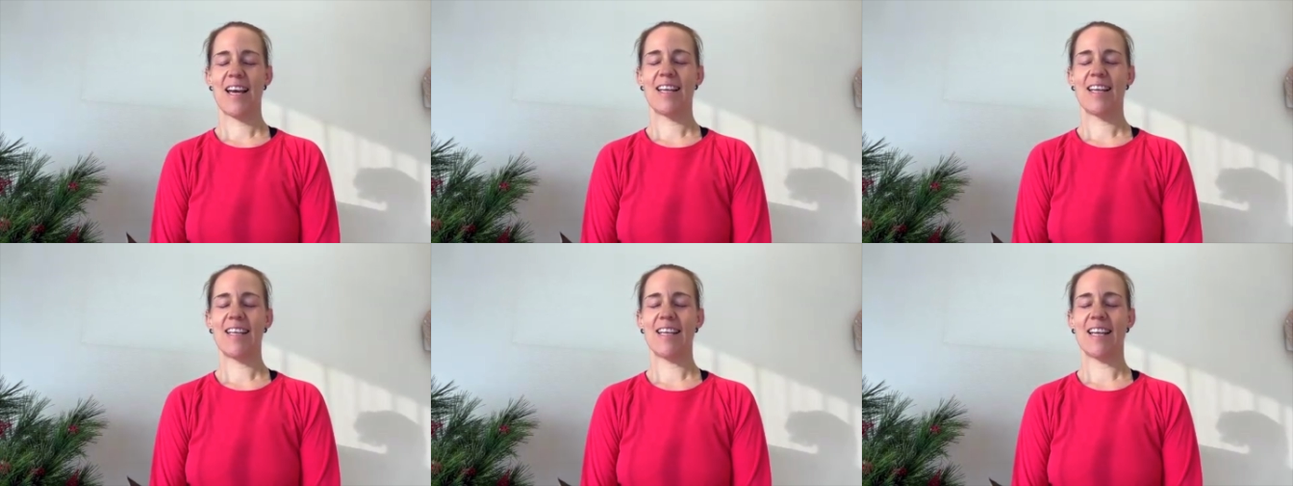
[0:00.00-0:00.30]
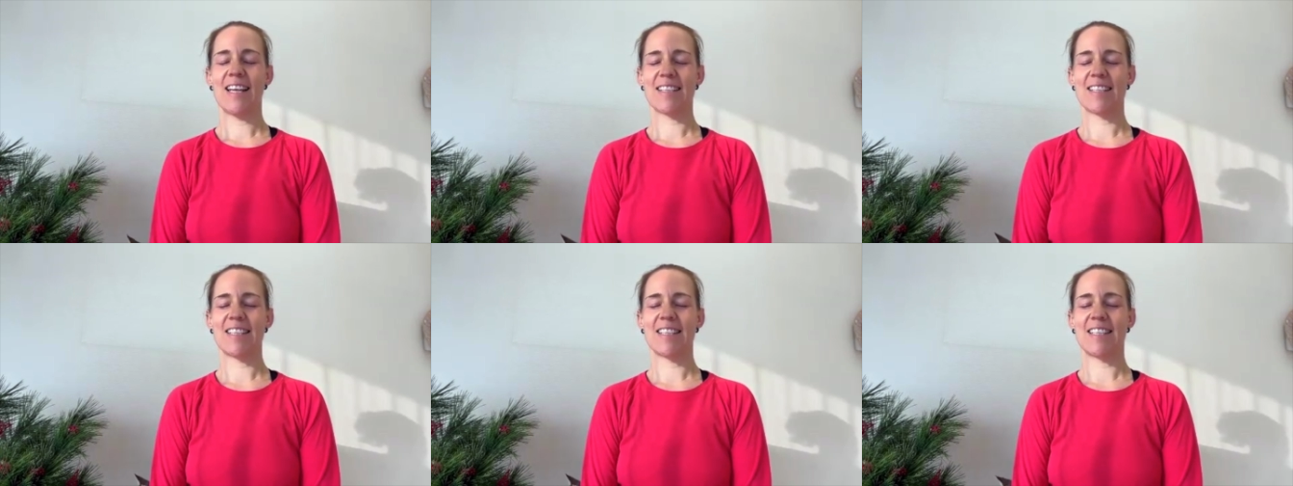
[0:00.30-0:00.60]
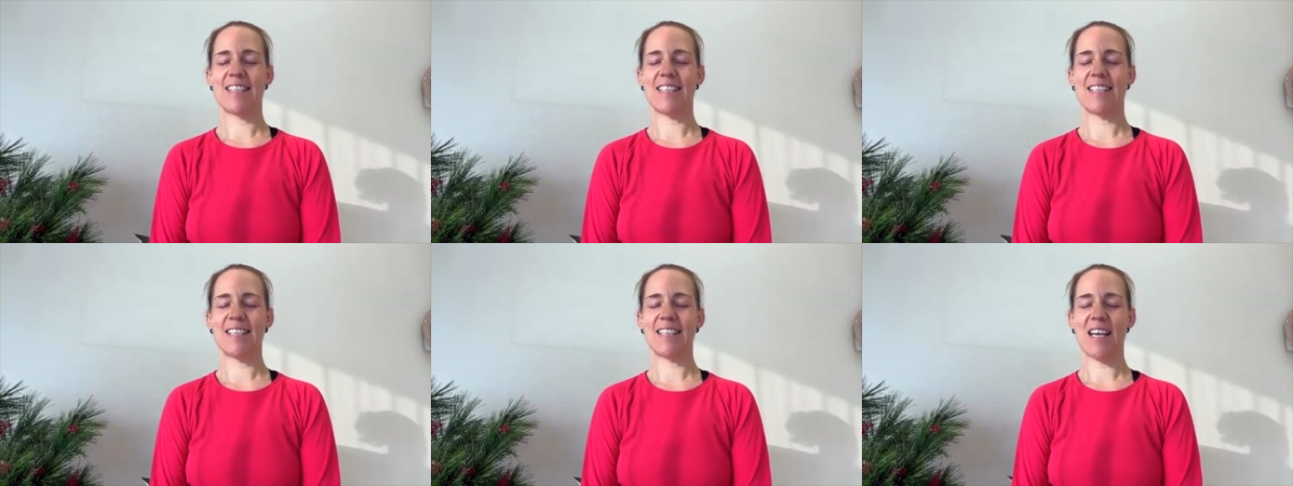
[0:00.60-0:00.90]
Lass
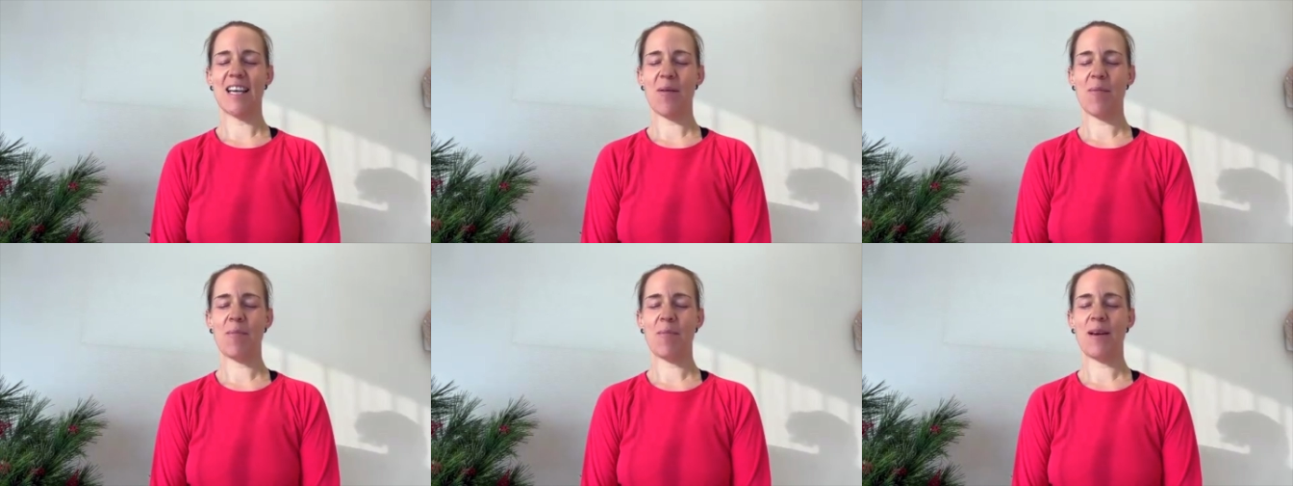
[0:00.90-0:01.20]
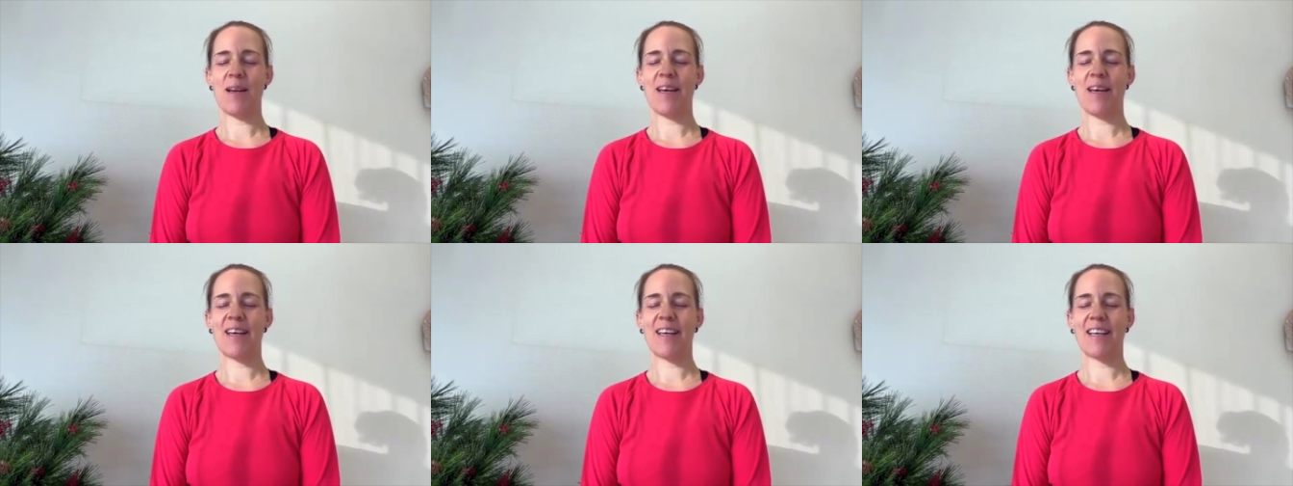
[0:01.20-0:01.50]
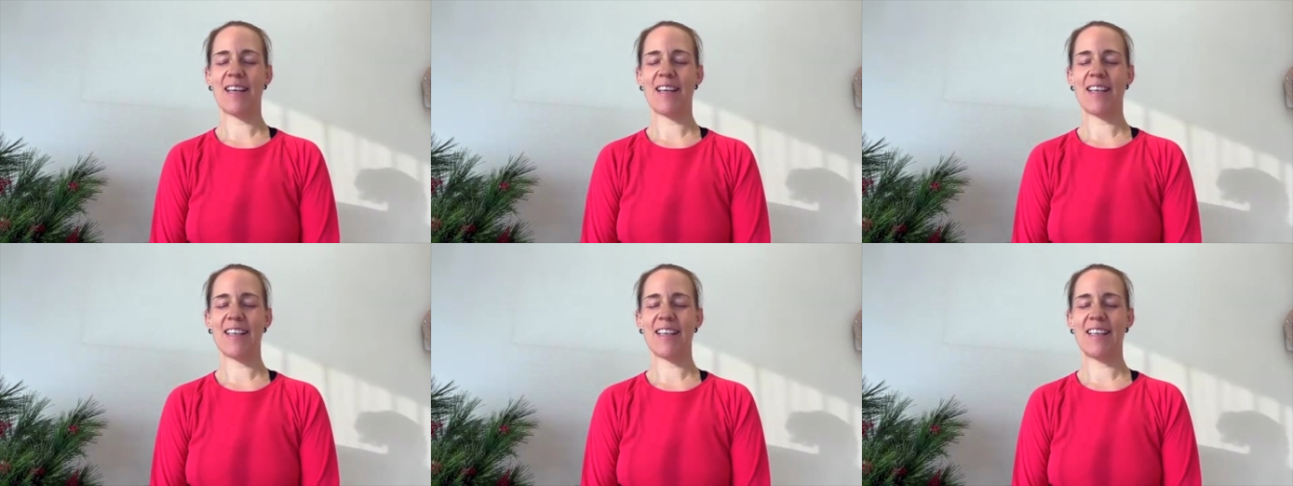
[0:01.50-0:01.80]
dich nicht
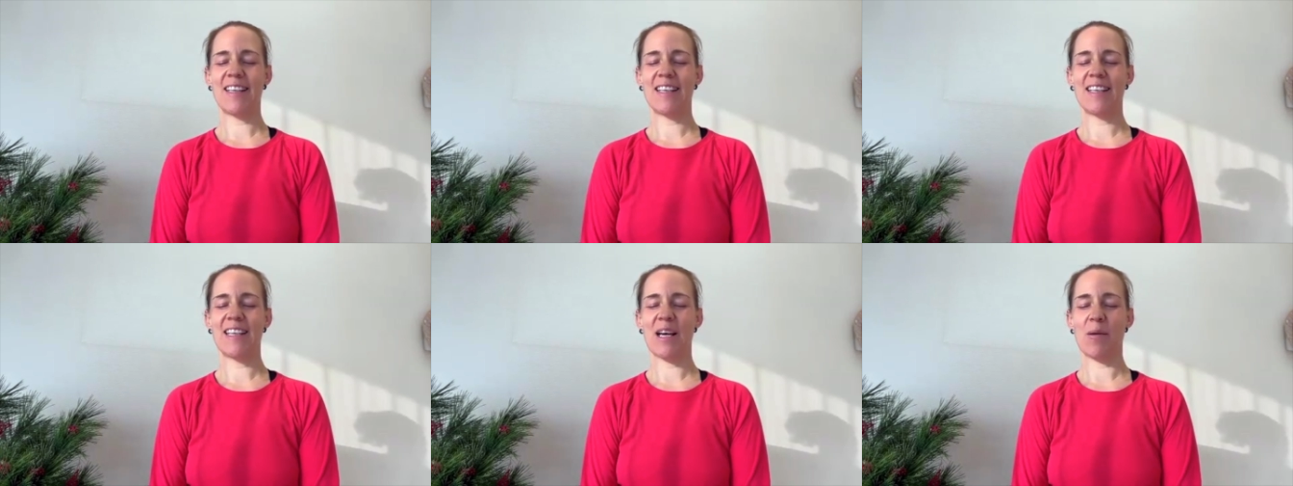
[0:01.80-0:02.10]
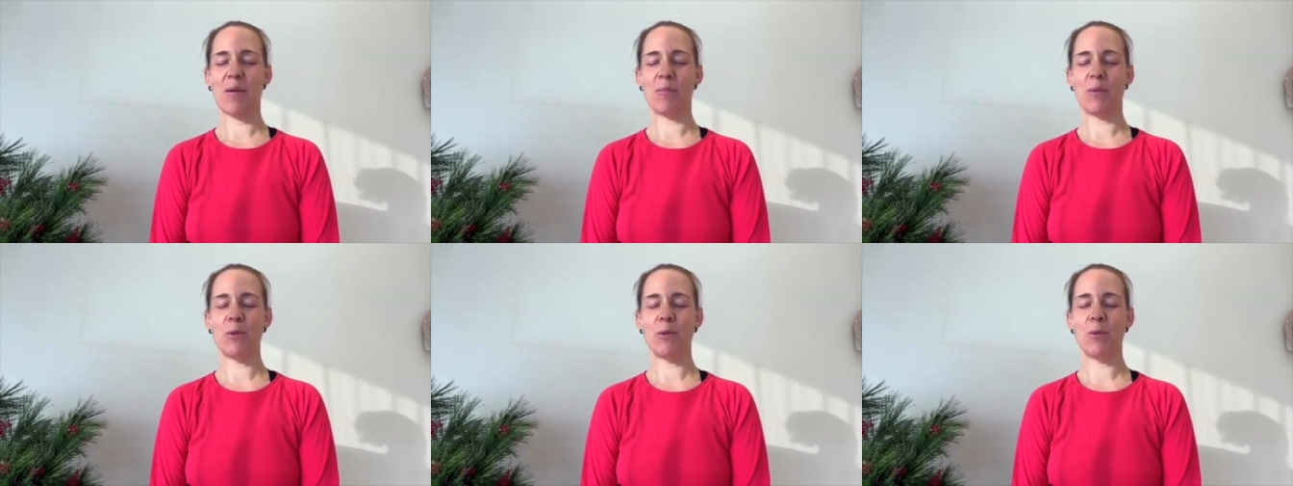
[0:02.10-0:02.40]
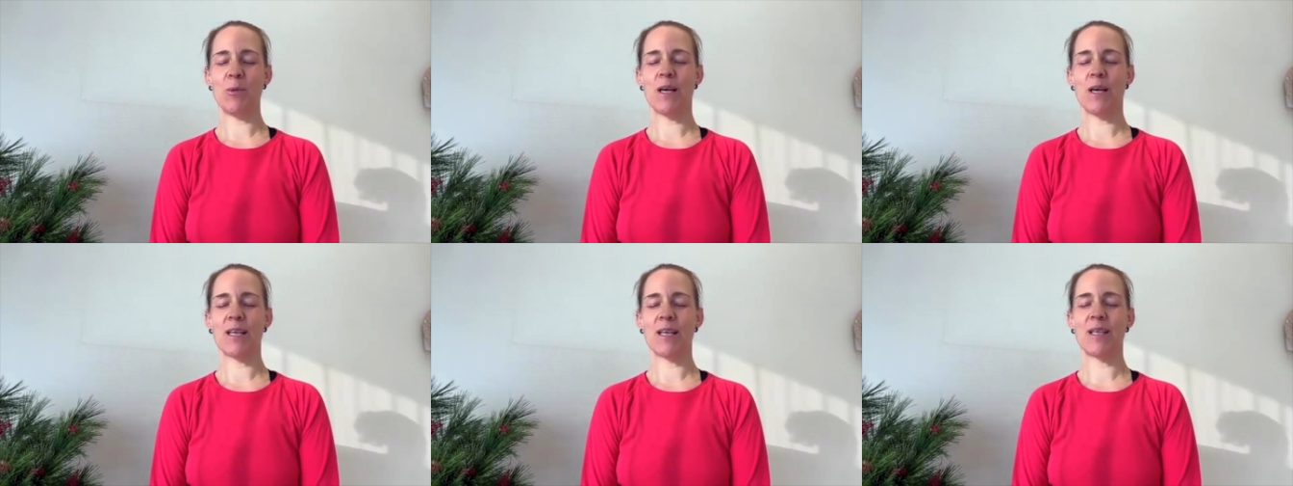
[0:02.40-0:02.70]
ablenken. Ich habe
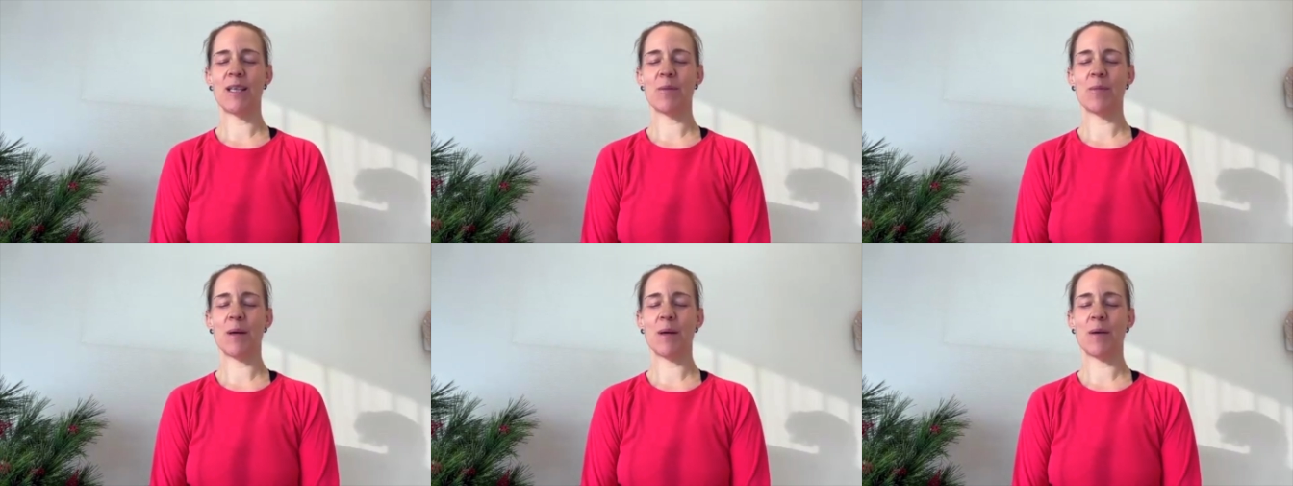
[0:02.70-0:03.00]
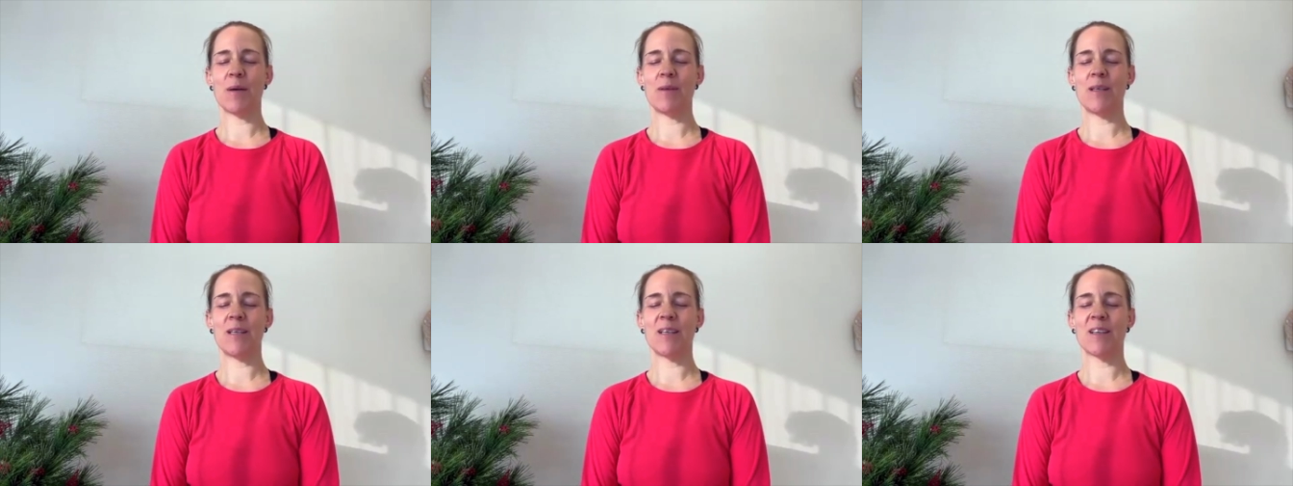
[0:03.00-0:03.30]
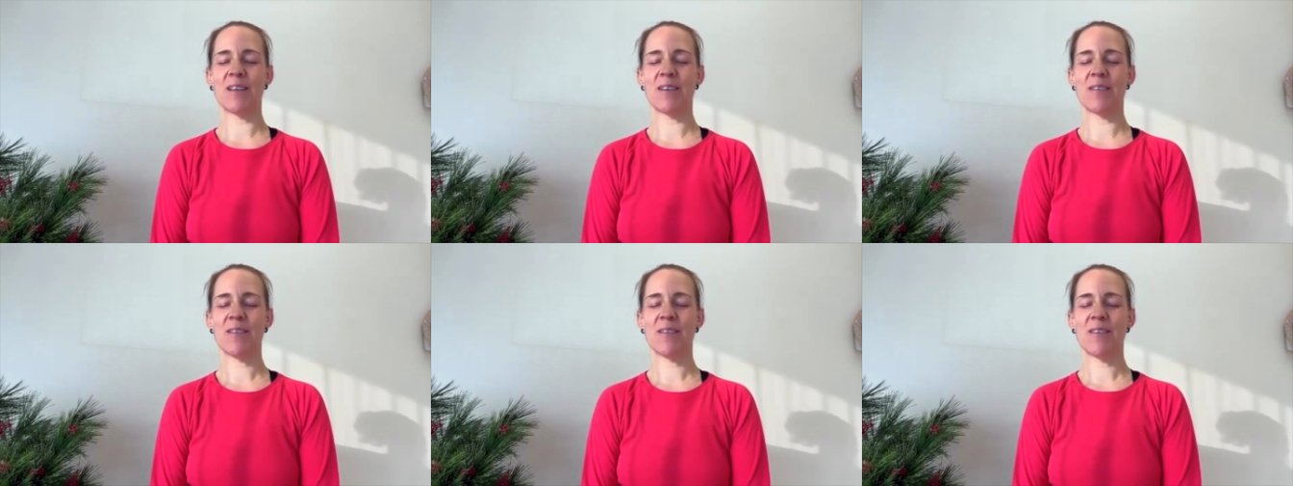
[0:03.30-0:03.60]
Luna hier bei
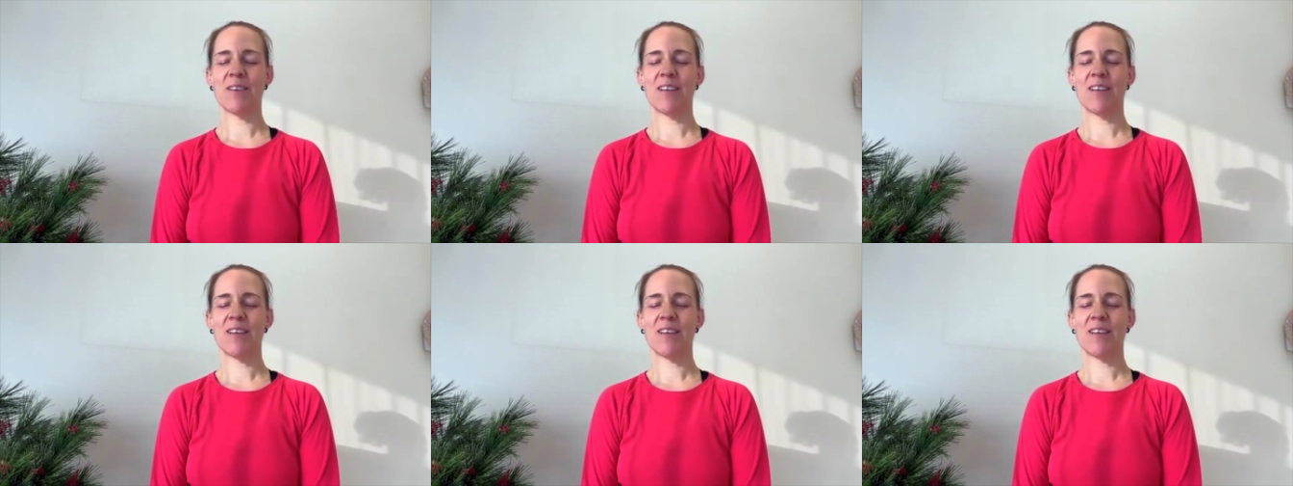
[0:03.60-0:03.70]
mir,